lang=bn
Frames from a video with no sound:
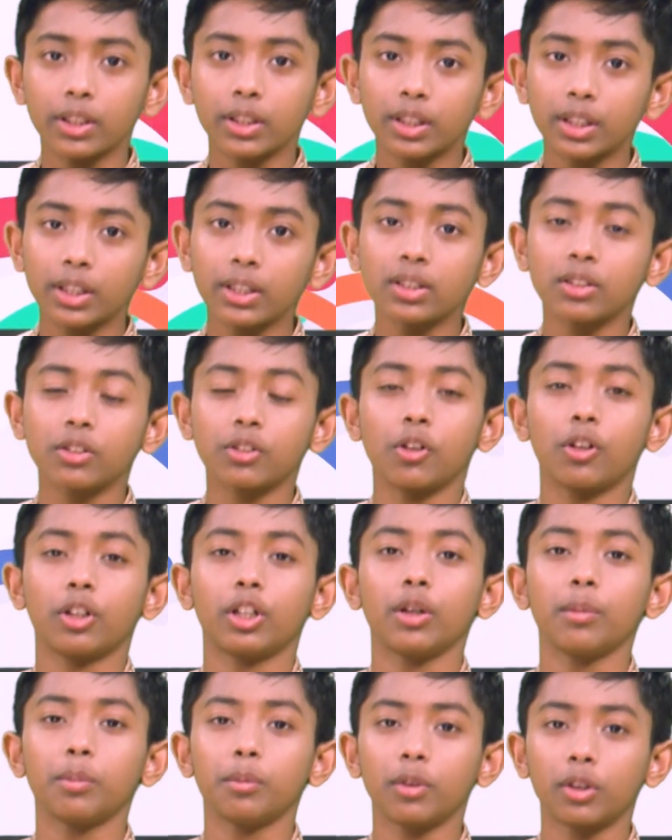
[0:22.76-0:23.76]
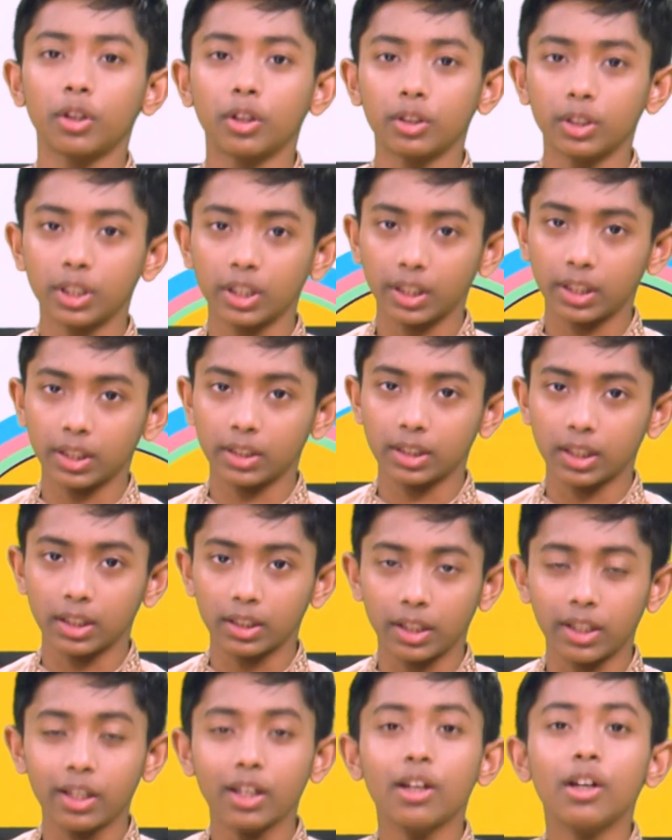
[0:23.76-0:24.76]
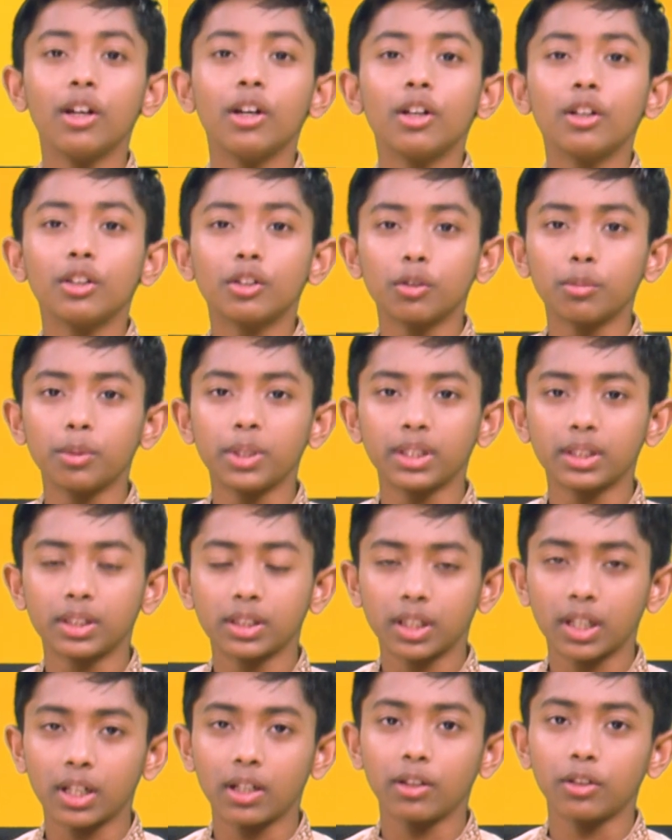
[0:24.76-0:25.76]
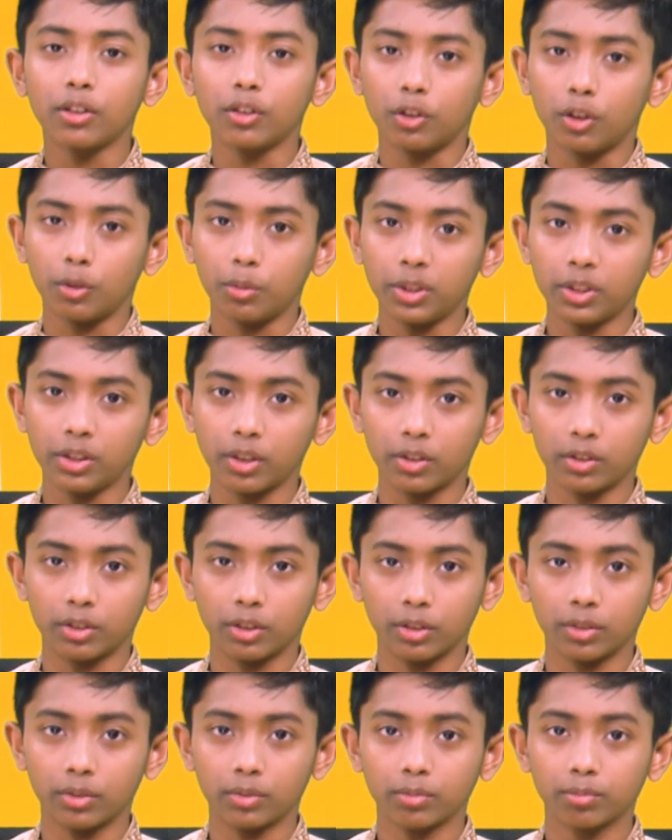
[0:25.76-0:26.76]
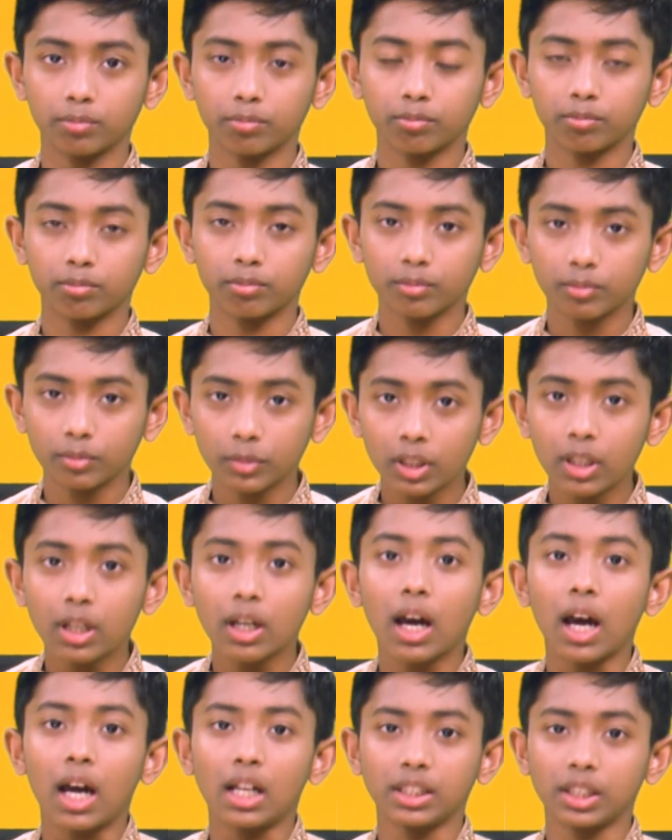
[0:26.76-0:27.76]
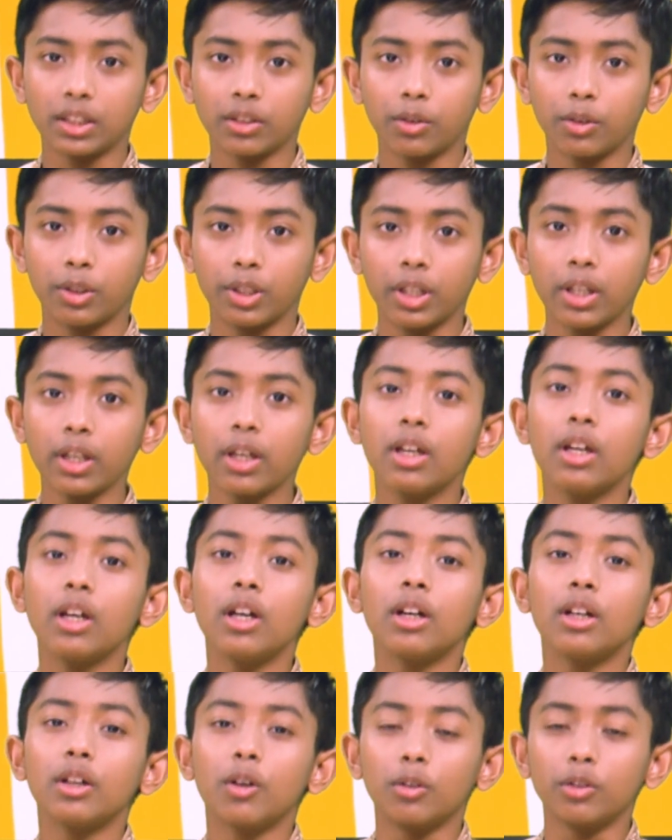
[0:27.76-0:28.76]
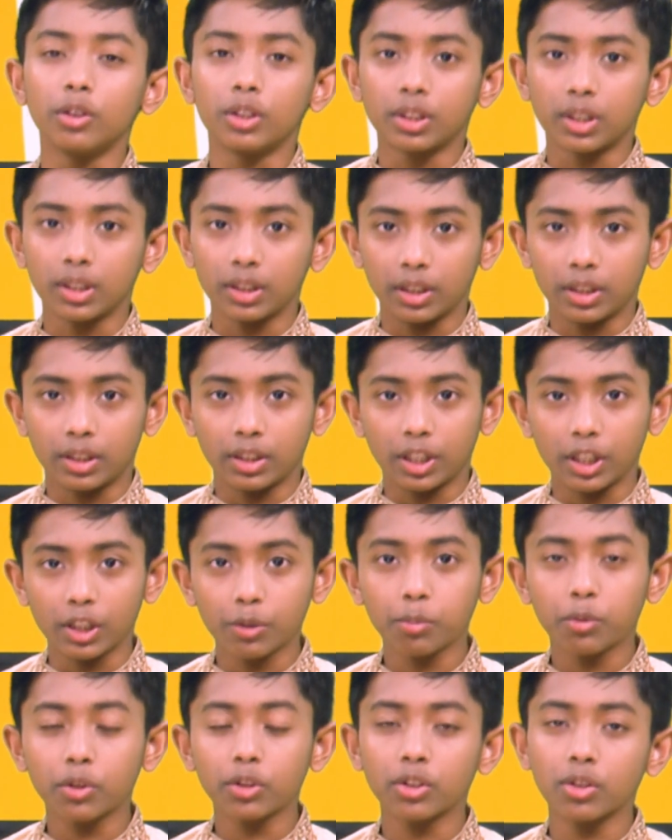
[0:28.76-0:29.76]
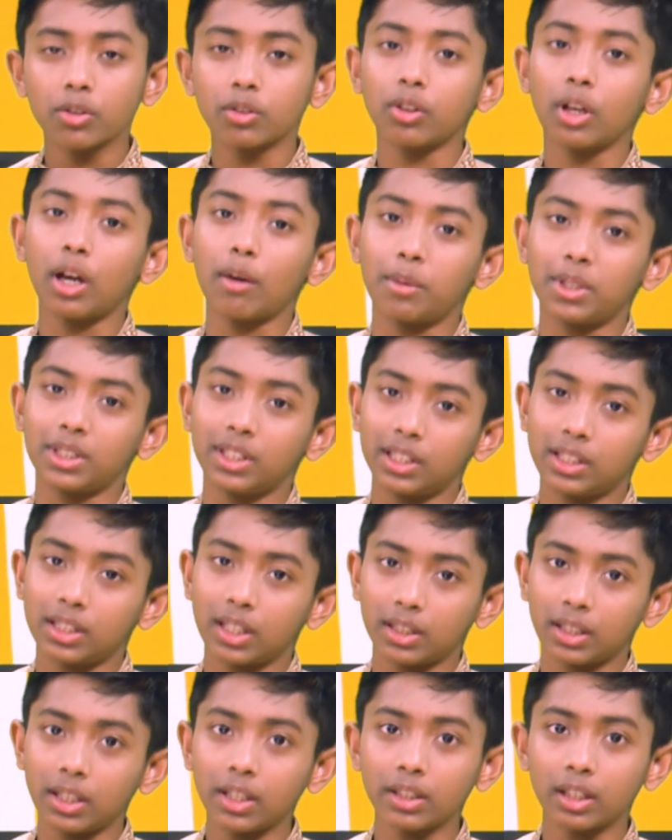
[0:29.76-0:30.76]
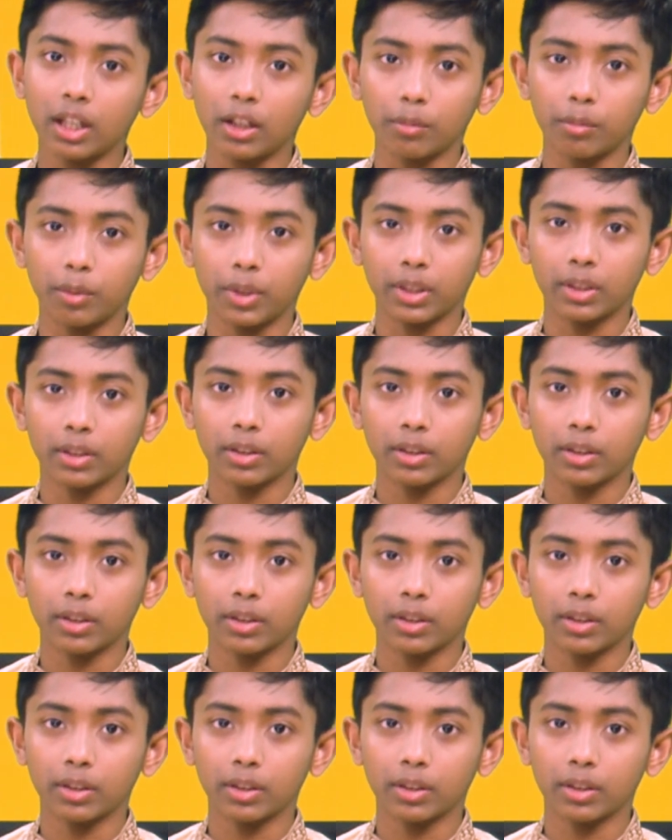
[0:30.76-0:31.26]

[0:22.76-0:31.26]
কিডস টকের পক্ষ থেকে জানাই শুভেচ্ছা ও অভিনন্দন আশা করি অনুষ্ঠানের শেষ পর্যন্ত আমাদের সাথেই থাকবেন